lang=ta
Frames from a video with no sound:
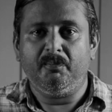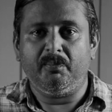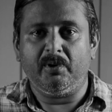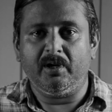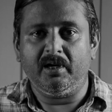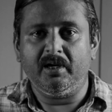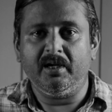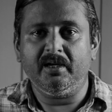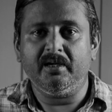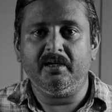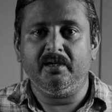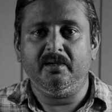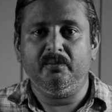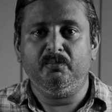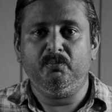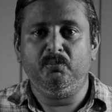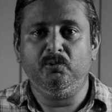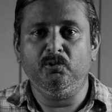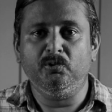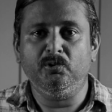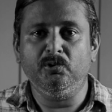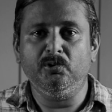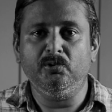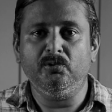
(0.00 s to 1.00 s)
பல
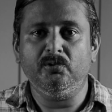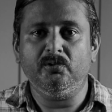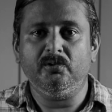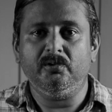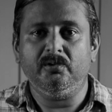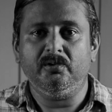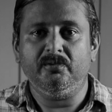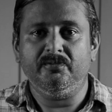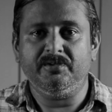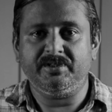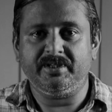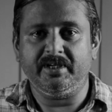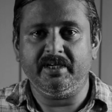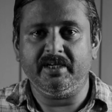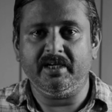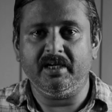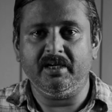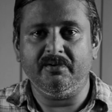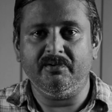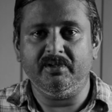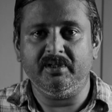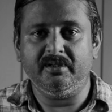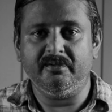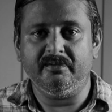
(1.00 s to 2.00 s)
புது
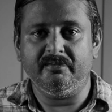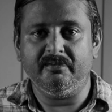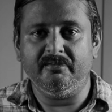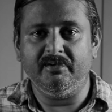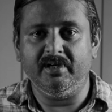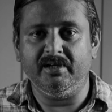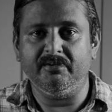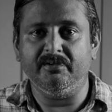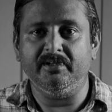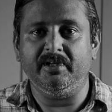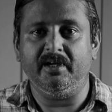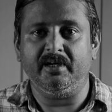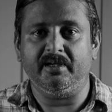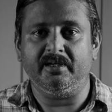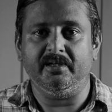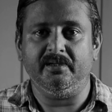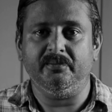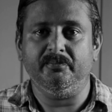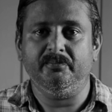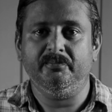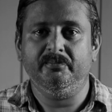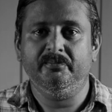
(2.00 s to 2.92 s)
விஷயங்கள் வந்து வெளிவந்திருக்கு